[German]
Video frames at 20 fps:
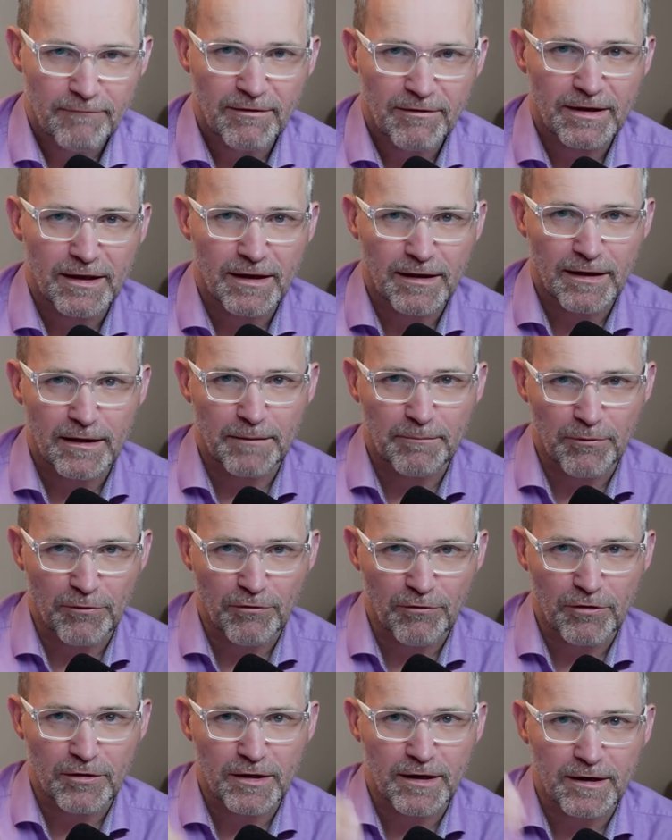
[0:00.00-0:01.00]
ja die
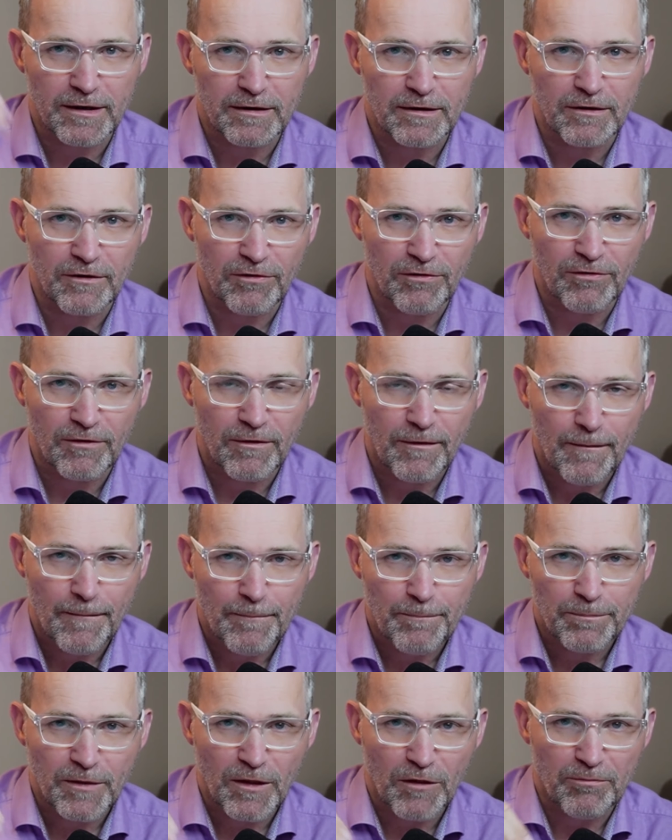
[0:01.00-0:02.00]
Besonderheit ist,
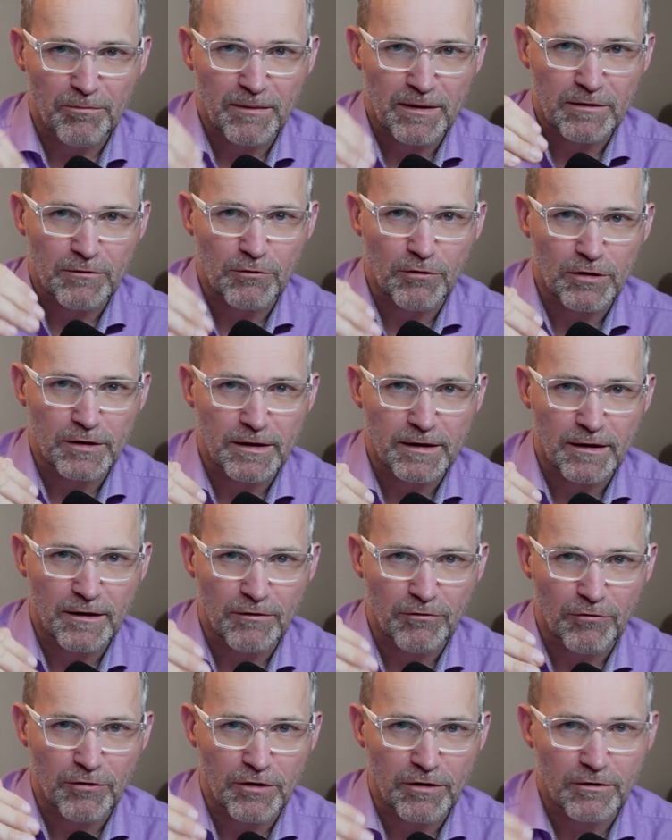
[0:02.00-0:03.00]
dass man dort ja
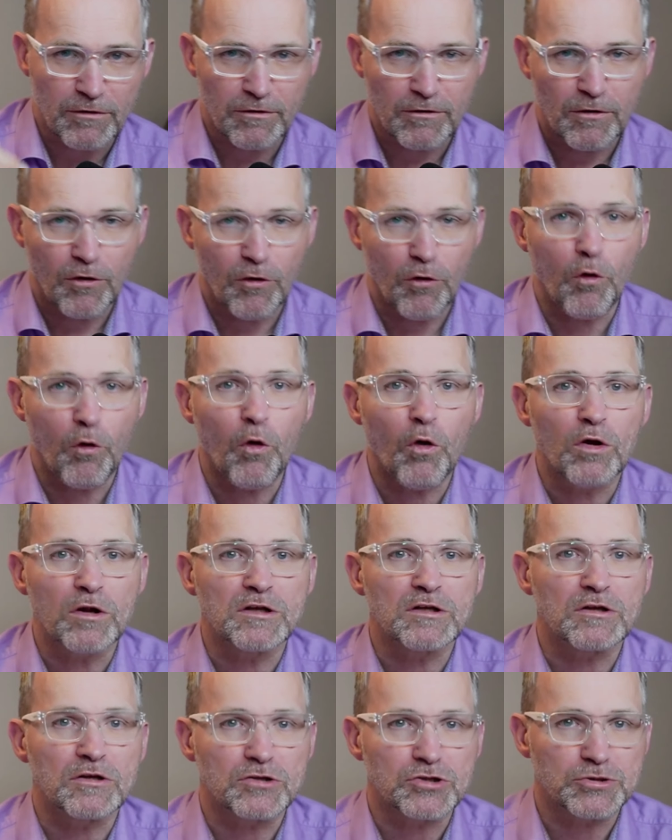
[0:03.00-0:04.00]
solche
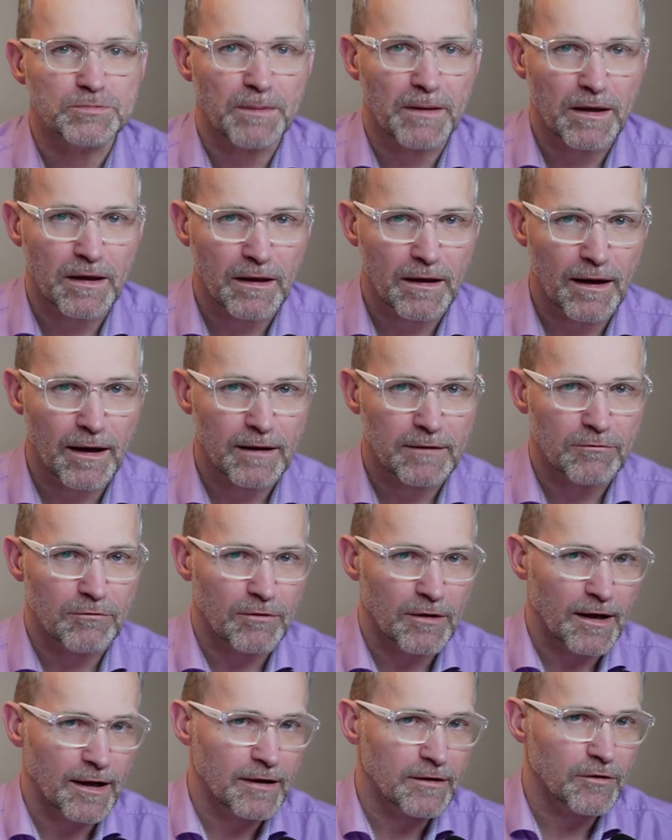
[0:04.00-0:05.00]
Rollengespräche hat und
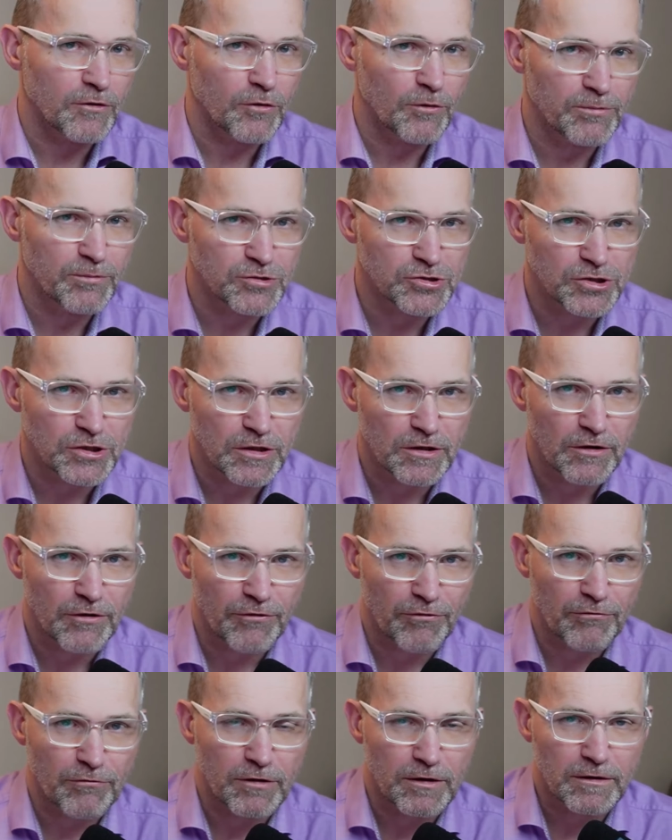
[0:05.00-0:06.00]
keine typischen
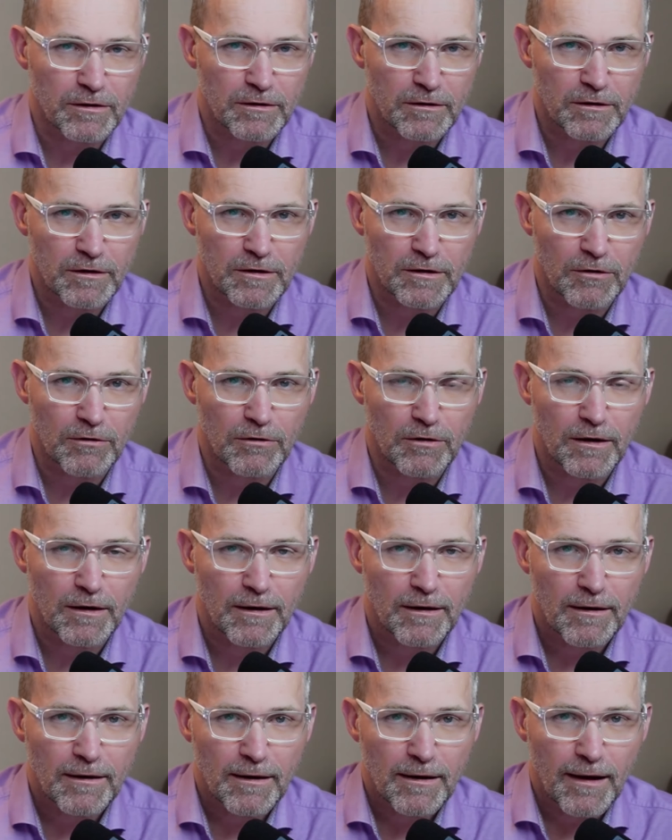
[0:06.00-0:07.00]
Klausuren. Genau.
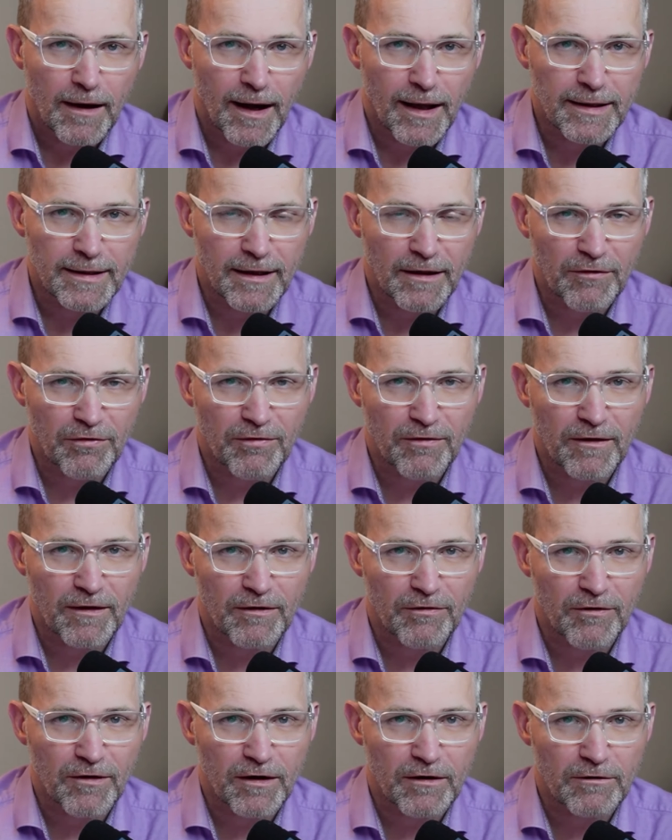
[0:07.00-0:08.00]
Anlass der
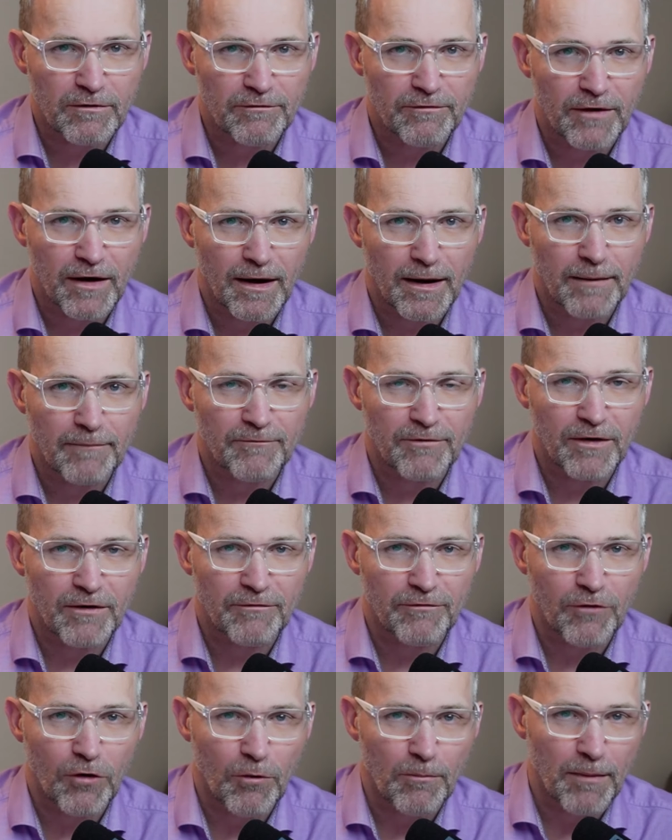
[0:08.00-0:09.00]
Sache war einfach,
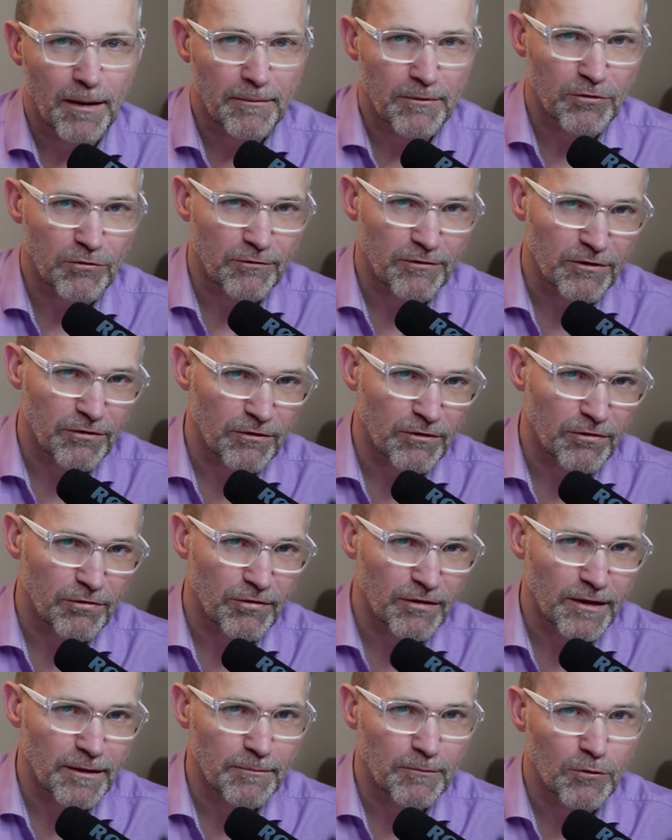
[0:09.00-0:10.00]
warum habe ich sowas ins
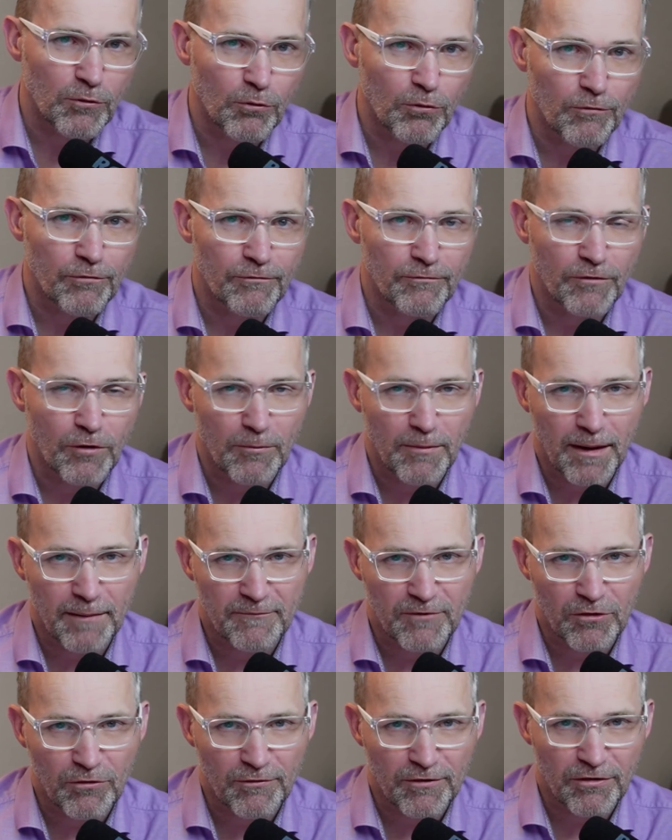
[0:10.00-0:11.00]
Leben gerufen? Warum haben wir
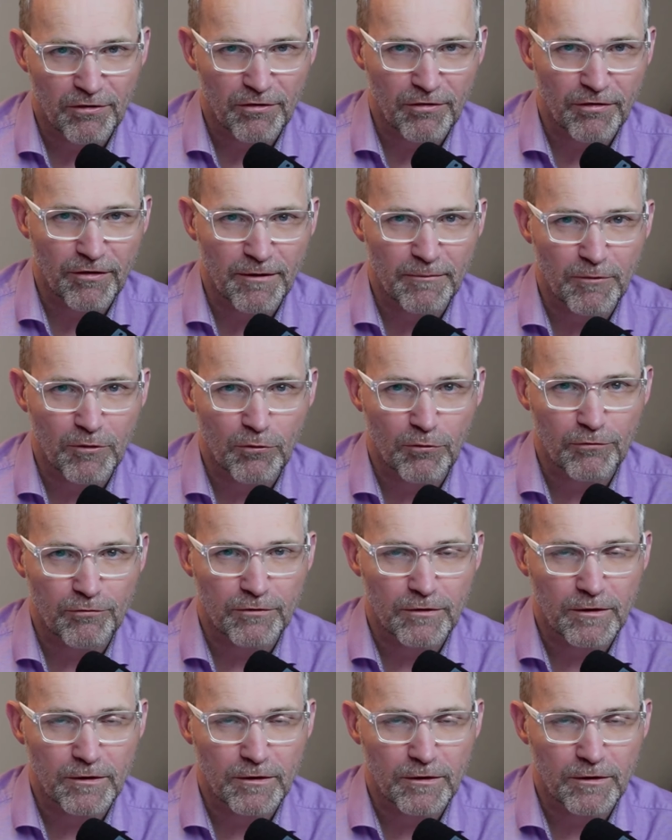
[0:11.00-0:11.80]
sowas ins Leben gerufen?